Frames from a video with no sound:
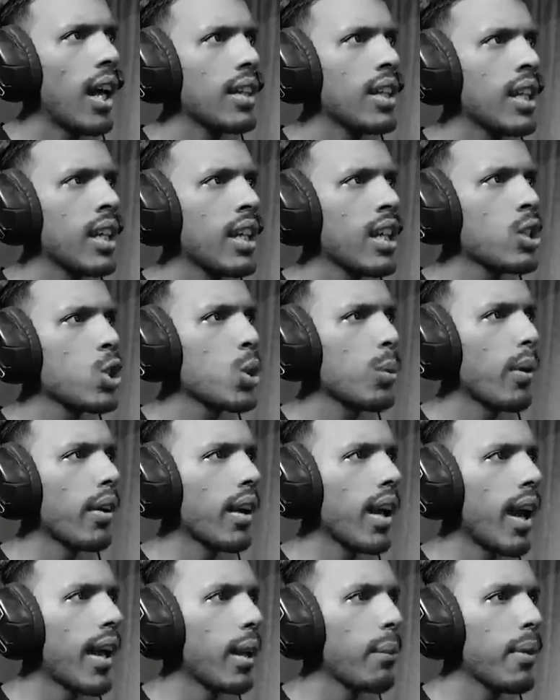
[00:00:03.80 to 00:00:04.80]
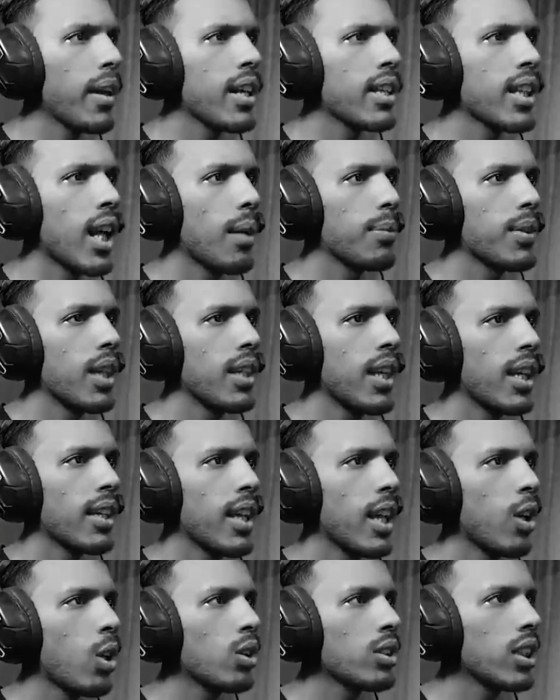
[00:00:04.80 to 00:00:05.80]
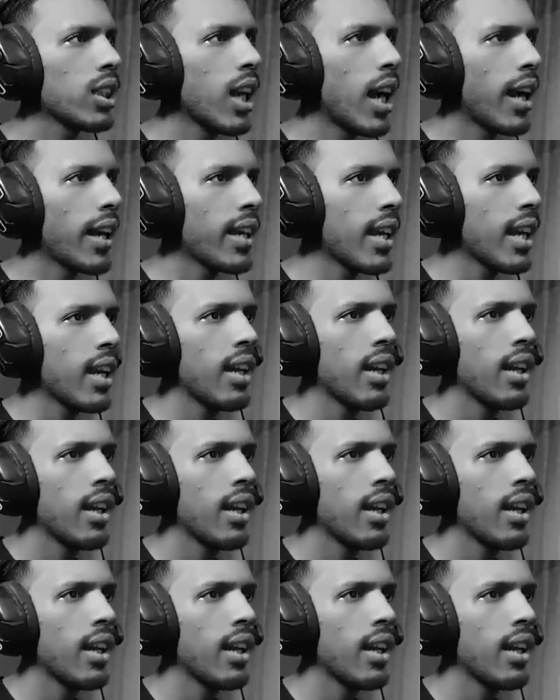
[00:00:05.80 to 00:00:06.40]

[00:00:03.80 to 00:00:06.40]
आई थिंक ये सुपर कार है मेरे हिसाब से देखते हैं कौन सी गाड़ी है